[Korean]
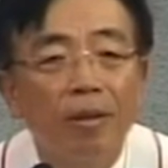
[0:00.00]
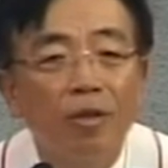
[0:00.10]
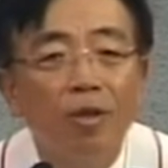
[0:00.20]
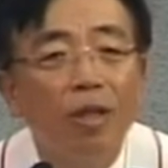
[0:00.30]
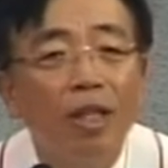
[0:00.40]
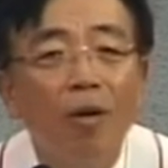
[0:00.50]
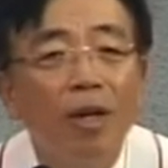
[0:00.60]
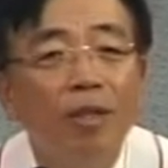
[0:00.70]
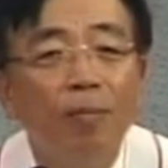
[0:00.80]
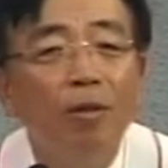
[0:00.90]
주님과
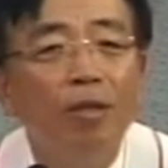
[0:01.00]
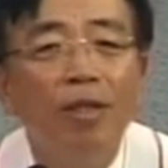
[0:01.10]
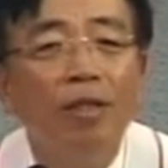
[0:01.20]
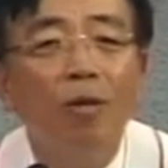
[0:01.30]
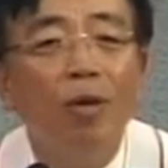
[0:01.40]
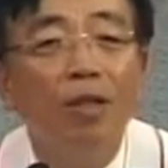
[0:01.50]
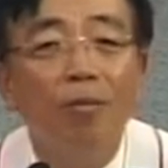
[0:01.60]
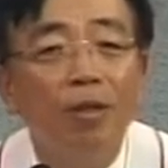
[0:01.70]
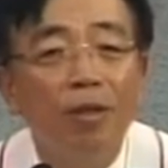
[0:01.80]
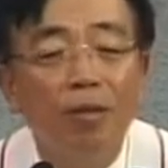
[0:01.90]
나와는 별로 큰 상관이
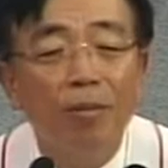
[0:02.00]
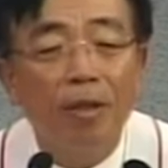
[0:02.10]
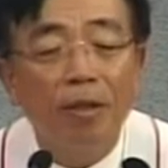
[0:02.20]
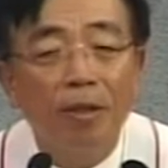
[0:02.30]
없는 것입니다.